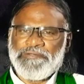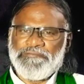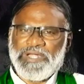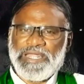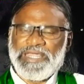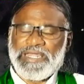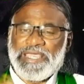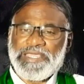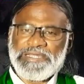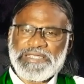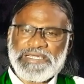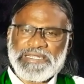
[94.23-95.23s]
வெளியிலே
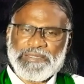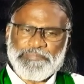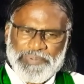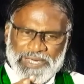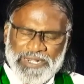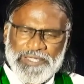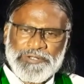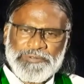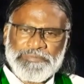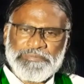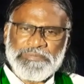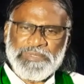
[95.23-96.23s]
இருக்கிற
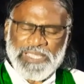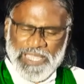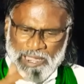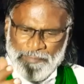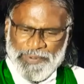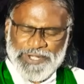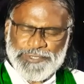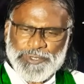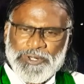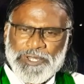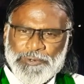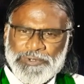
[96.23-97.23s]
பலரும் அப்படி
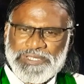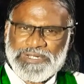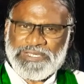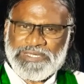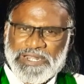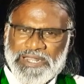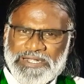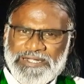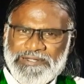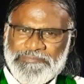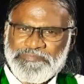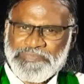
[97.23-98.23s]
சொல்லி
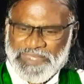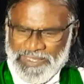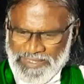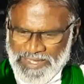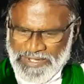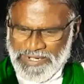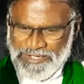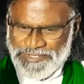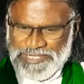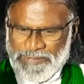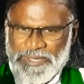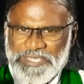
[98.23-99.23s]
கொண்டிருக்கிறார்கள் எங்கள்
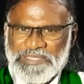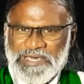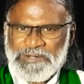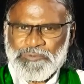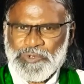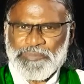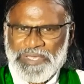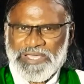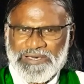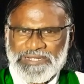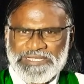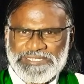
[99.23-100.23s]
சபைதான்
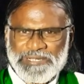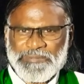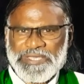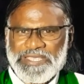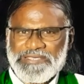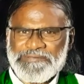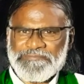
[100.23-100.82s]
உண்மையான சபை